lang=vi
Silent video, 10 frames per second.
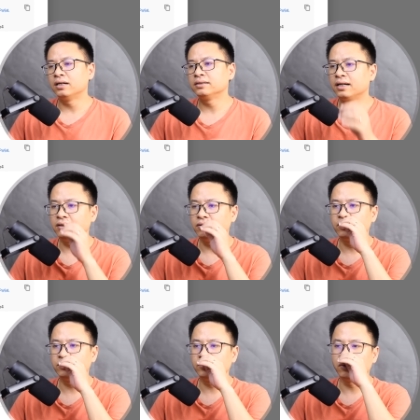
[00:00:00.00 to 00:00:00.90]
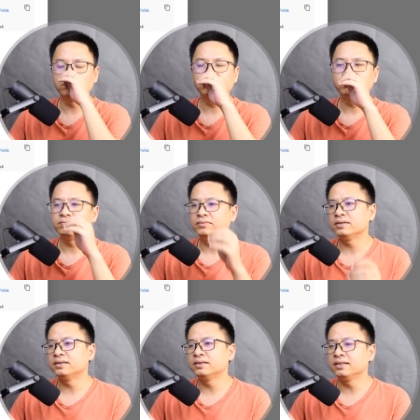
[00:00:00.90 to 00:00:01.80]
tức là nó
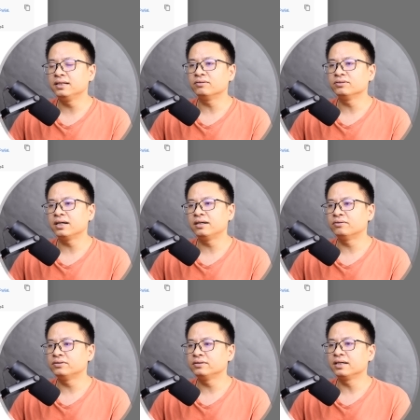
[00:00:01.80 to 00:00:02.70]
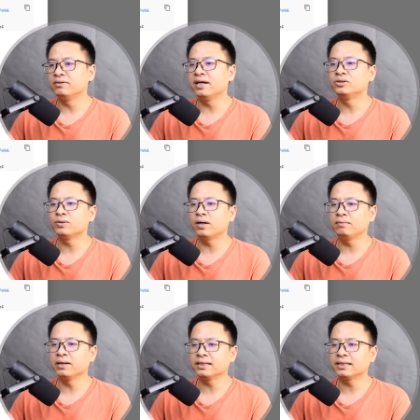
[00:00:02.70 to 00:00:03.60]
giới thiệu, tức là nó kiểu đề xuất
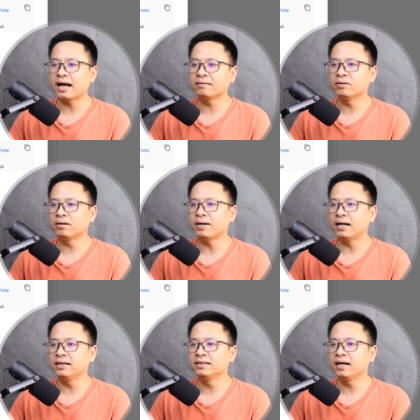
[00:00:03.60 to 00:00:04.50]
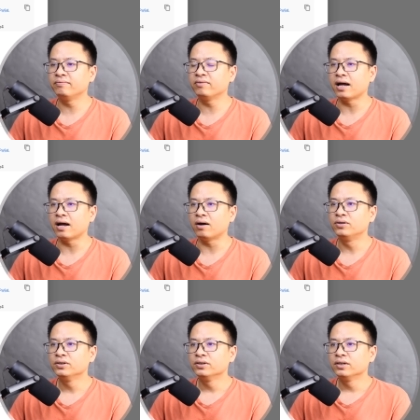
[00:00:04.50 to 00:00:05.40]
mấy cái tag mà các bạn nên thêm vào.
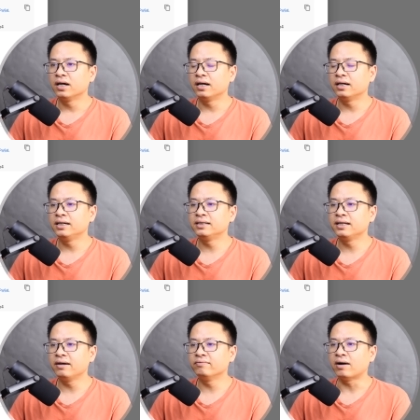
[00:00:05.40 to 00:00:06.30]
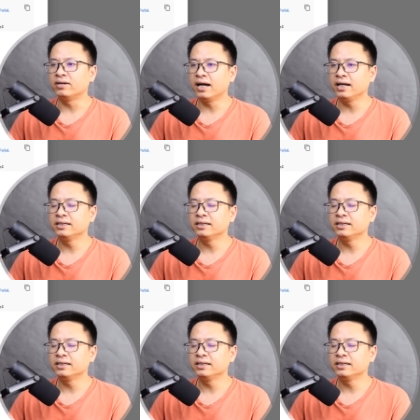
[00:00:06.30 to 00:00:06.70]
Nên thêm vào ở đây.